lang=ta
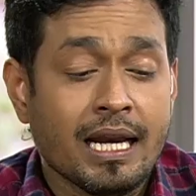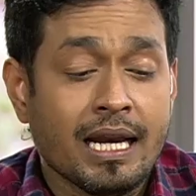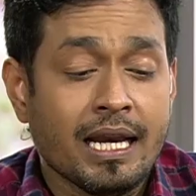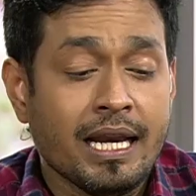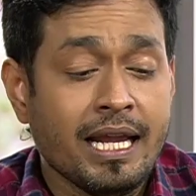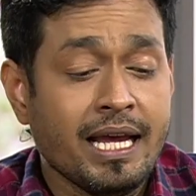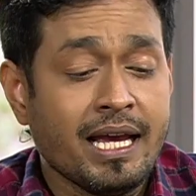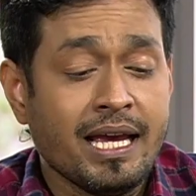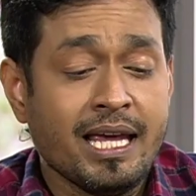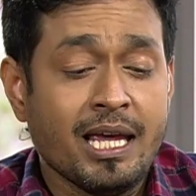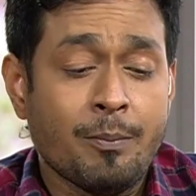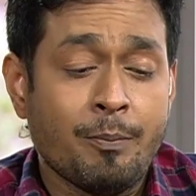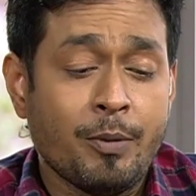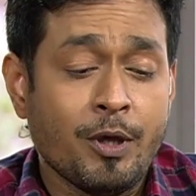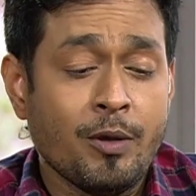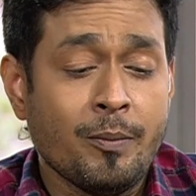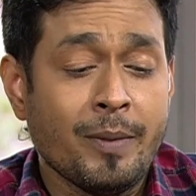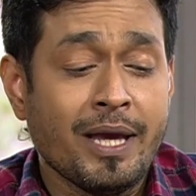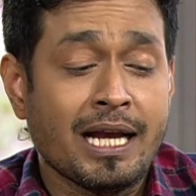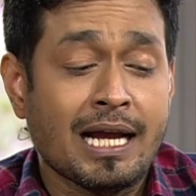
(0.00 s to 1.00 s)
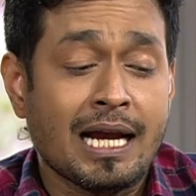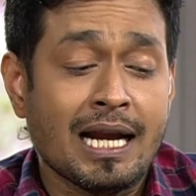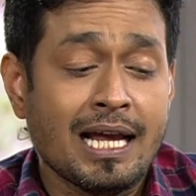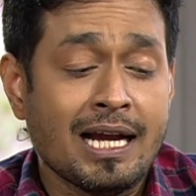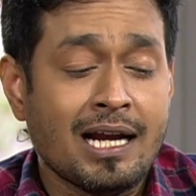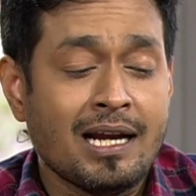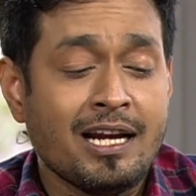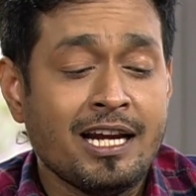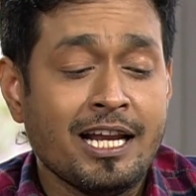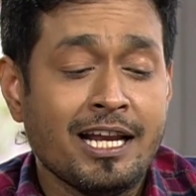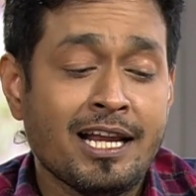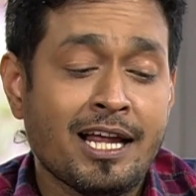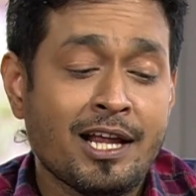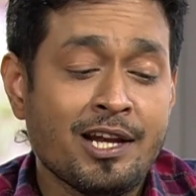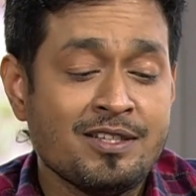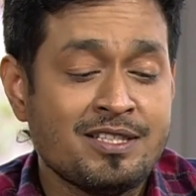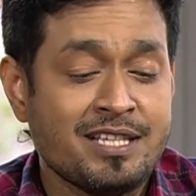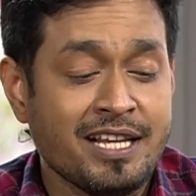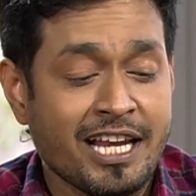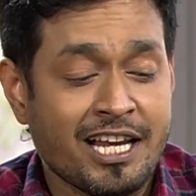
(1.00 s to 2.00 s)
நீங்கள் எப்பயுமே கலகலன்னு
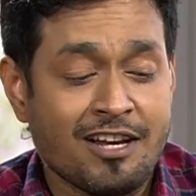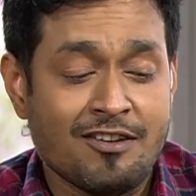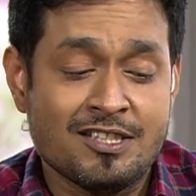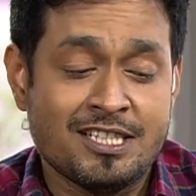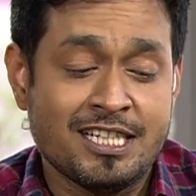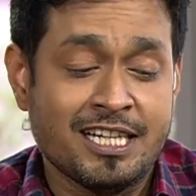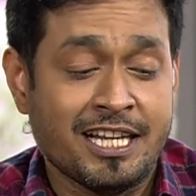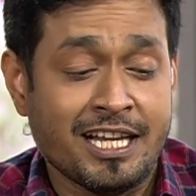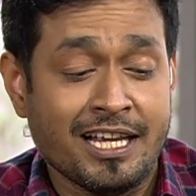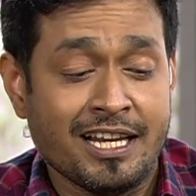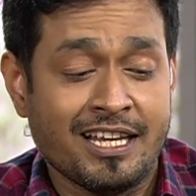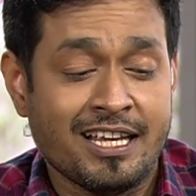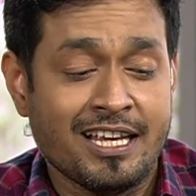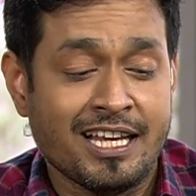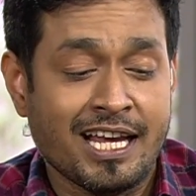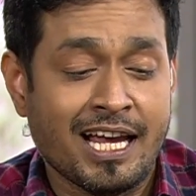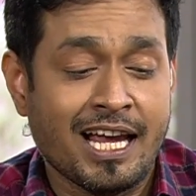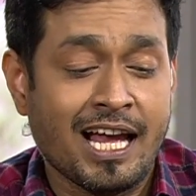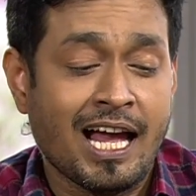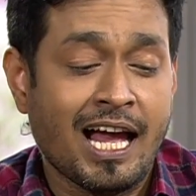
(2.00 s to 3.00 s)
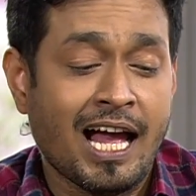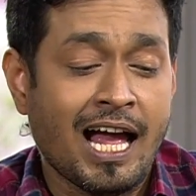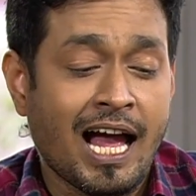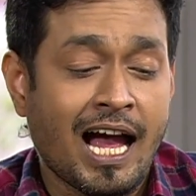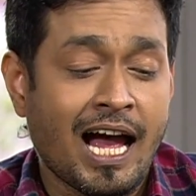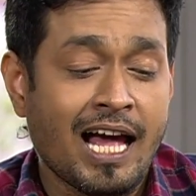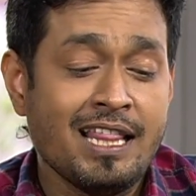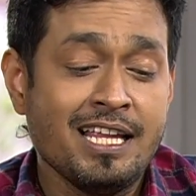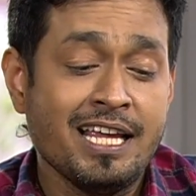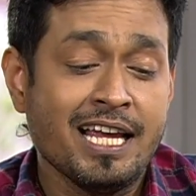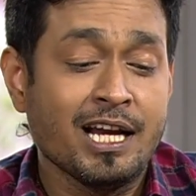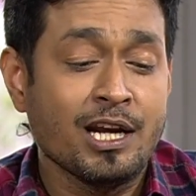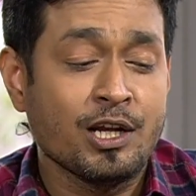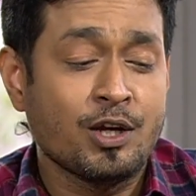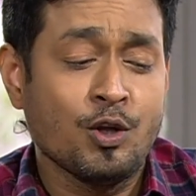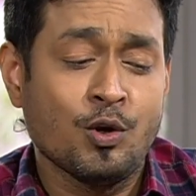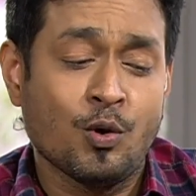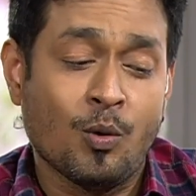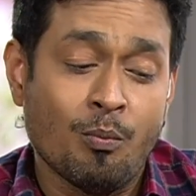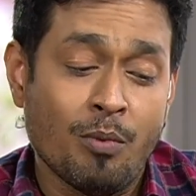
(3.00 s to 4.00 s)
எல்லாரையும் சிரிக்க வச்சுக்கிட்டே இருக்கீங்க அது எங்களுக்கு
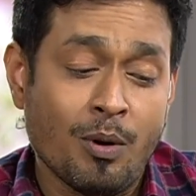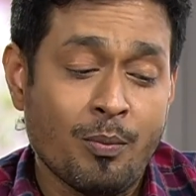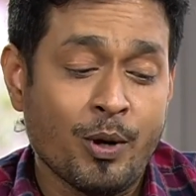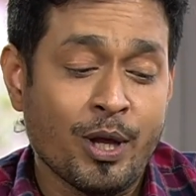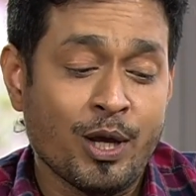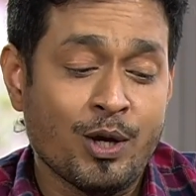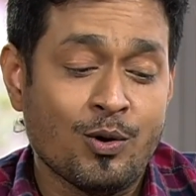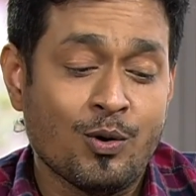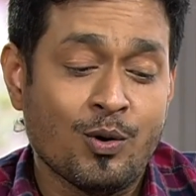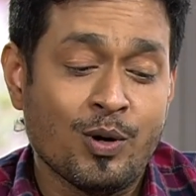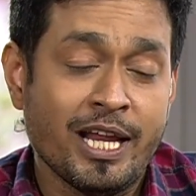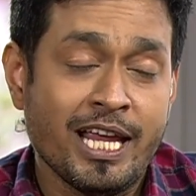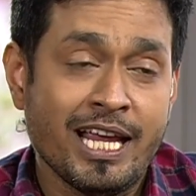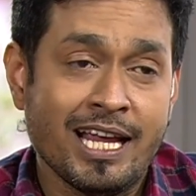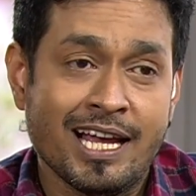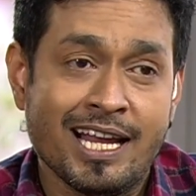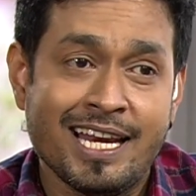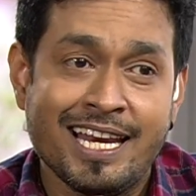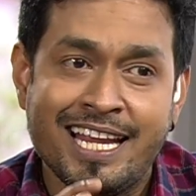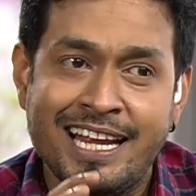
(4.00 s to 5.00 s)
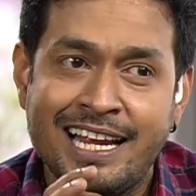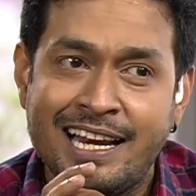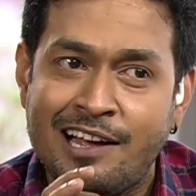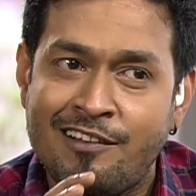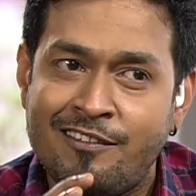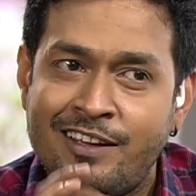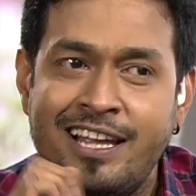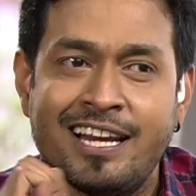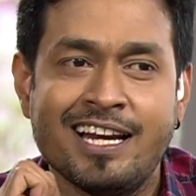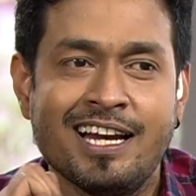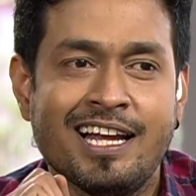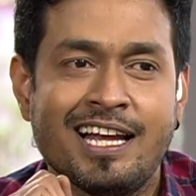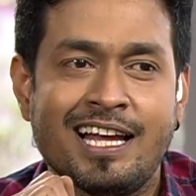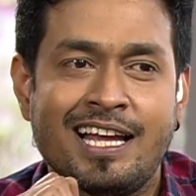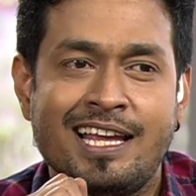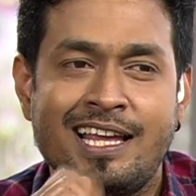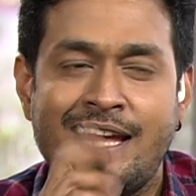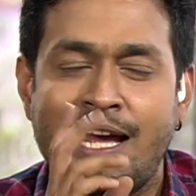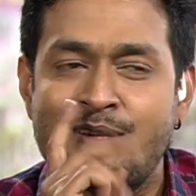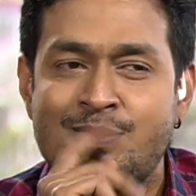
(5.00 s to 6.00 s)
ரொம்ப பிடிக்கும் நீங்கள் நீங்களாவே இருங்க
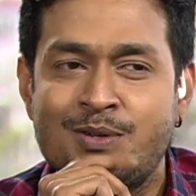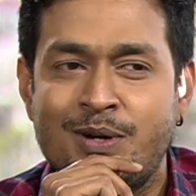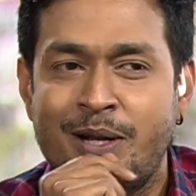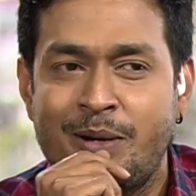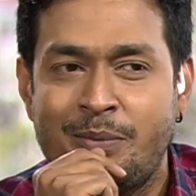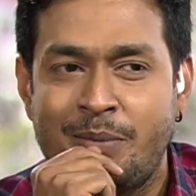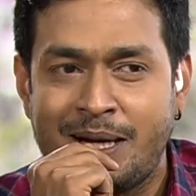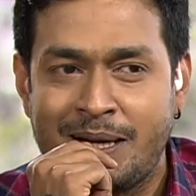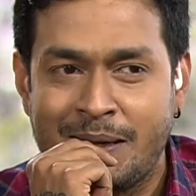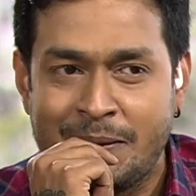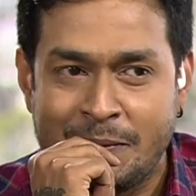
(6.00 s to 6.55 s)
யார் சொல்லியிருப்பா